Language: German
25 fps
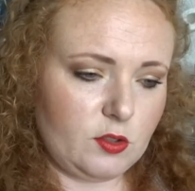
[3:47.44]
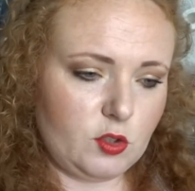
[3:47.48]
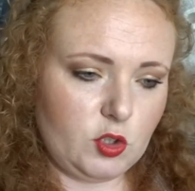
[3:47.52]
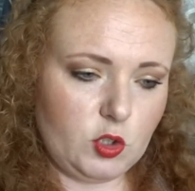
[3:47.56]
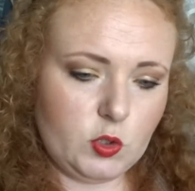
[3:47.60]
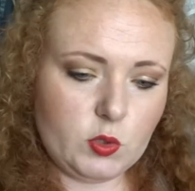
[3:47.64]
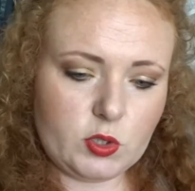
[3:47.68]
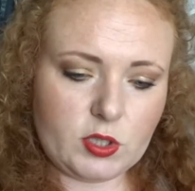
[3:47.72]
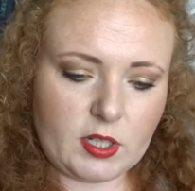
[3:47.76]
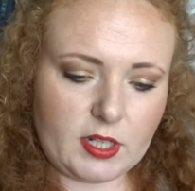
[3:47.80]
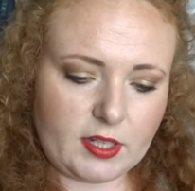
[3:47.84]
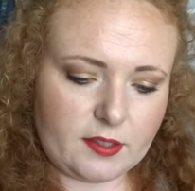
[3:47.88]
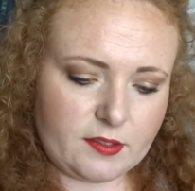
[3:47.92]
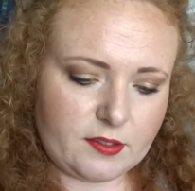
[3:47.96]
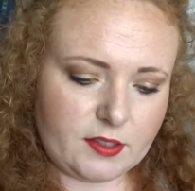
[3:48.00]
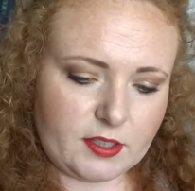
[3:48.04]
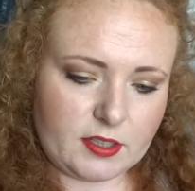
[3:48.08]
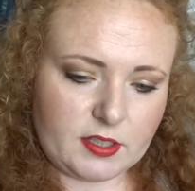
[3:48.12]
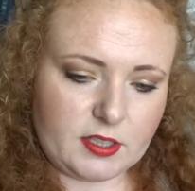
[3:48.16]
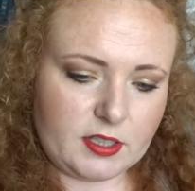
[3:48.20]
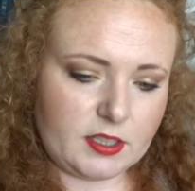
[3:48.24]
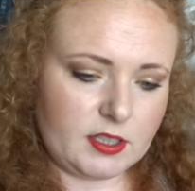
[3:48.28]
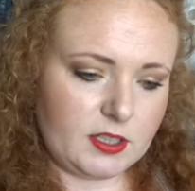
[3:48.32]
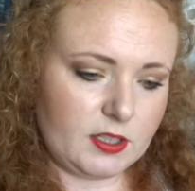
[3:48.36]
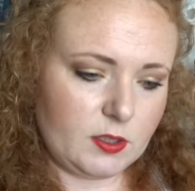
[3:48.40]

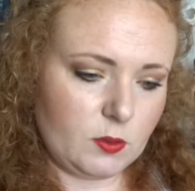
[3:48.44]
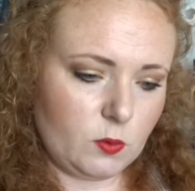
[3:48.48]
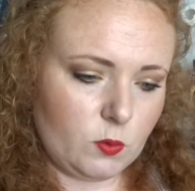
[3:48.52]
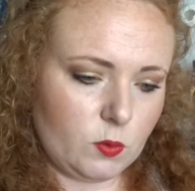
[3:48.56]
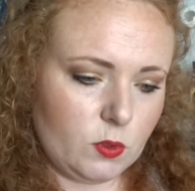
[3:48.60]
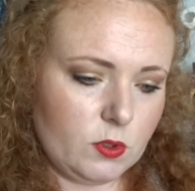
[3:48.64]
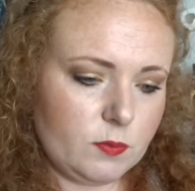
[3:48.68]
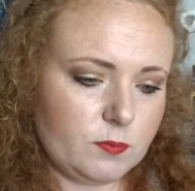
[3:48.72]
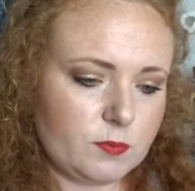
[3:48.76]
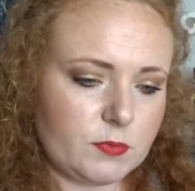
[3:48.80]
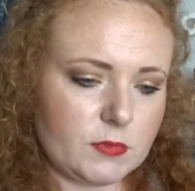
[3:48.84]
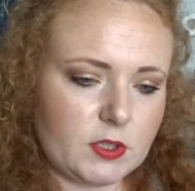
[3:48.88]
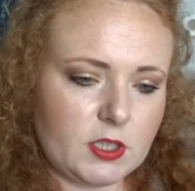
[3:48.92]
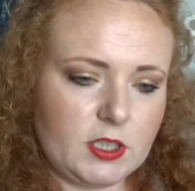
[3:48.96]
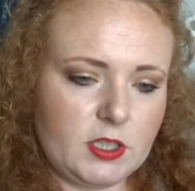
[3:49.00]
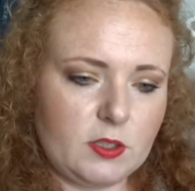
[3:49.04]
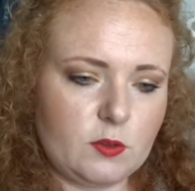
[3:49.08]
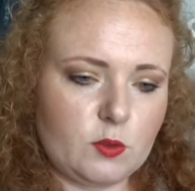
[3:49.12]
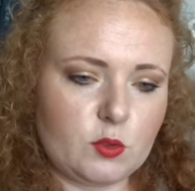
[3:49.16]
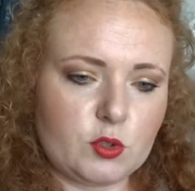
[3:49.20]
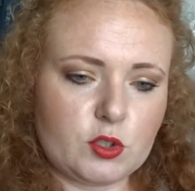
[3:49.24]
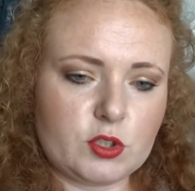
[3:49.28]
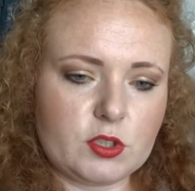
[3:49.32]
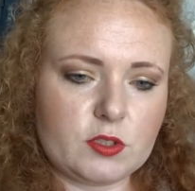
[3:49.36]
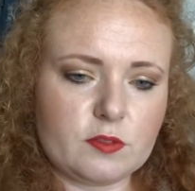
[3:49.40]
nude-lastig, die
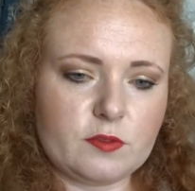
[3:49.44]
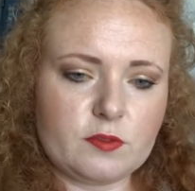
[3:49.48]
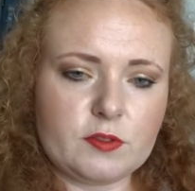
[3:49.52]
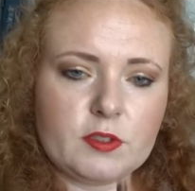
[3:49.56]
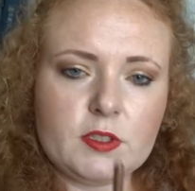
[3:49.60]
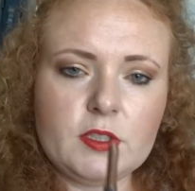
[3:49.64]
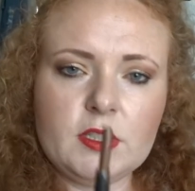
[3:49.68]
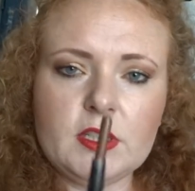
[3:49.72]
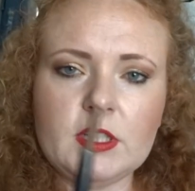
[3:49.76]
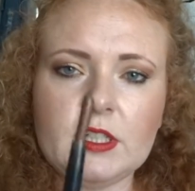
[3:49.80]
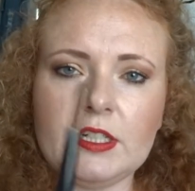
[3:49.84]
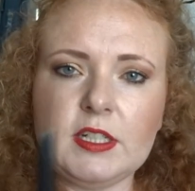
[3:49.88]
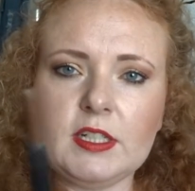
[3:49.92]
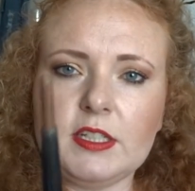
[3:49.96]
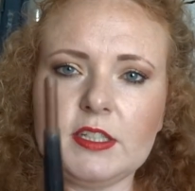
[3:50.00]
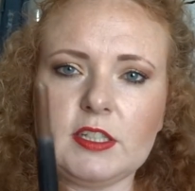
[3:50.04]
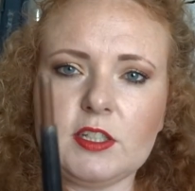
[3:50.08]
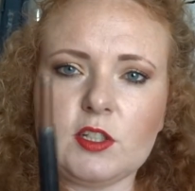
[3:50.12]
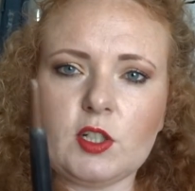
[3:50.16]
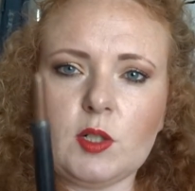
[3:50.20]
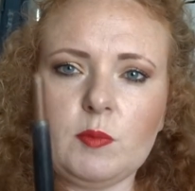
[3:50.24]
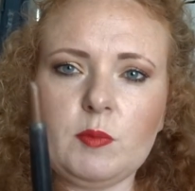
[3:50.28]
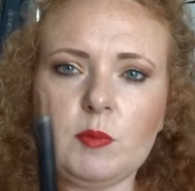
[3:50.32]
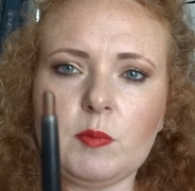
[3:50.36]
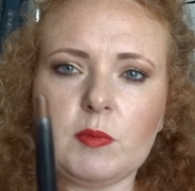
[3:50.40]
Kiko-Stifte.
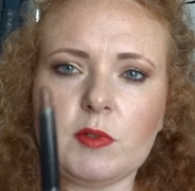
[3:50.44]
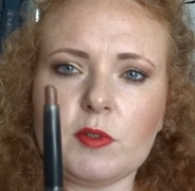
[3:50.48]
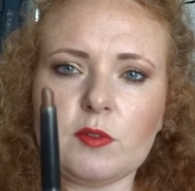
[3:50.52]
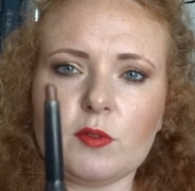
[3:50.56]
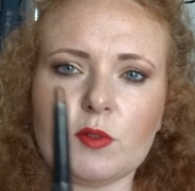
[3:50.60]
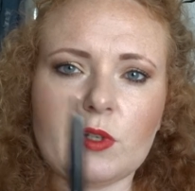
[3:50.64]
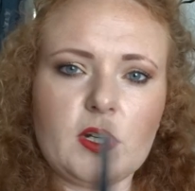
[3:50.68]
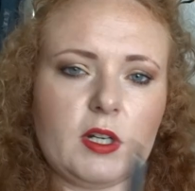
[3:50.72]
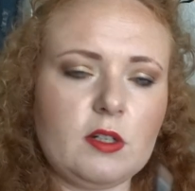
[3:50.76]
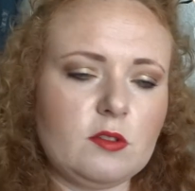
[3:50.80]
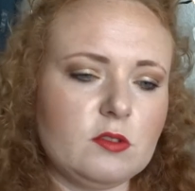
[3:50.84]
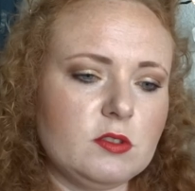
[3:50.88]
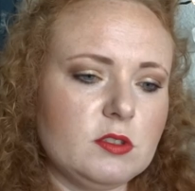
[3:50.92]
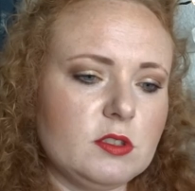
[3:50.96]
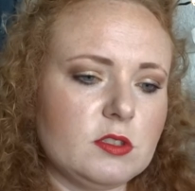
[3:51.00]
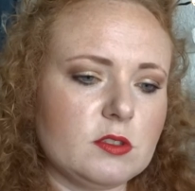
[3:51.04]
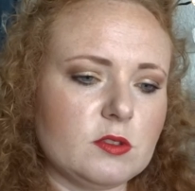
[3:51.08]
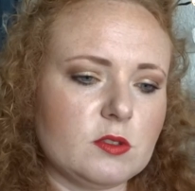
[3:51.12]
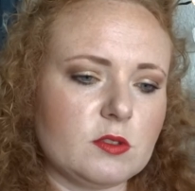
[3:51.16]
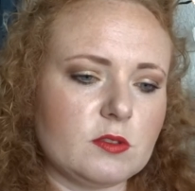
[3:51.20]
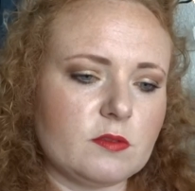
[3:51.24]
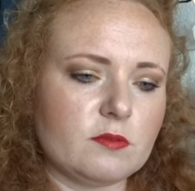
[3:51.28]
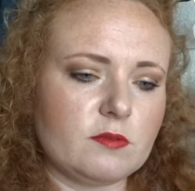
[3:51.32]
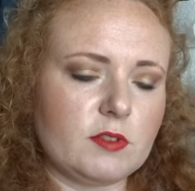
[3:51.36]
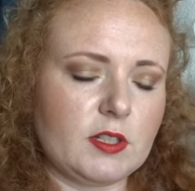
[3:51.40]
die kommen immer so raus
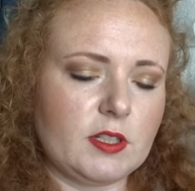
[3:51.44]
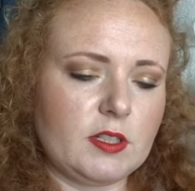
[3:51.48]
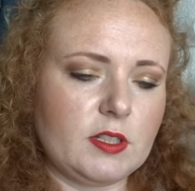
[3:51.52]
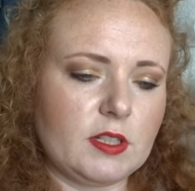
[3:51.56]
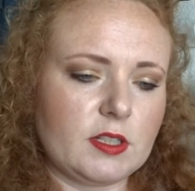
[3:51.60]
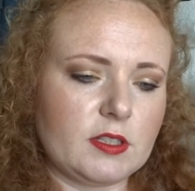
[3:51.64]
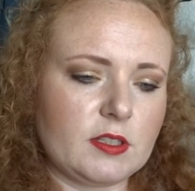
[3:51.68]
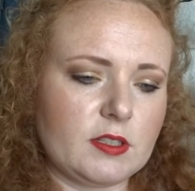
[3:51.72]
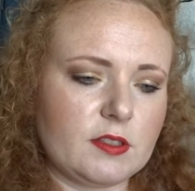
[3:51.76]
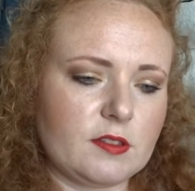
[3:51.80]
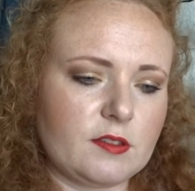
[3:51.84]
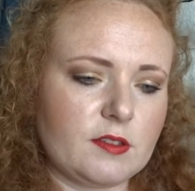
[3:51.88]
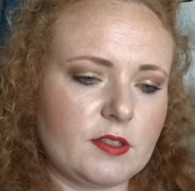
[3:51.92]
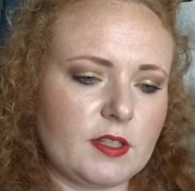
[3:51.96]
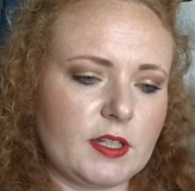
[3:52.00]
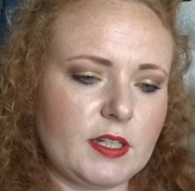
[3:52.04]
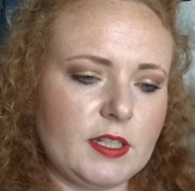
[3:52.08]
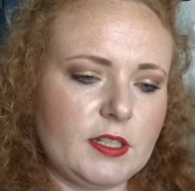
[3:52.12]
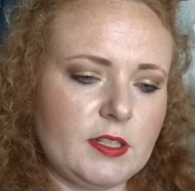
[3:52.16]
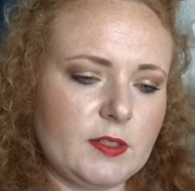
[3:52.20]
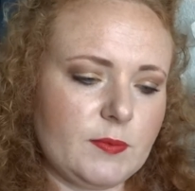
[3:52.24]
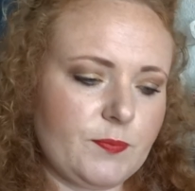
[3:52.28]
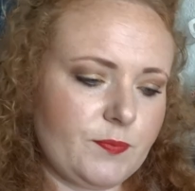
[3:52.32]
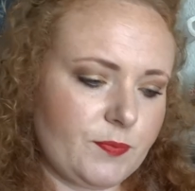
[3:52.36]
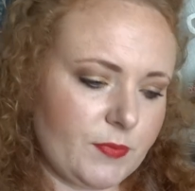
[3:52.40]
irgendwann nach einer
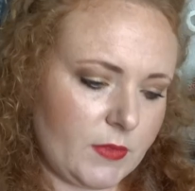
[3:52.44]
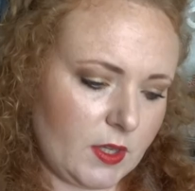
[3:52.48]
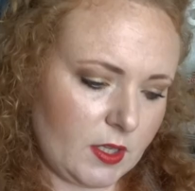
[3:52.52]
Zeit.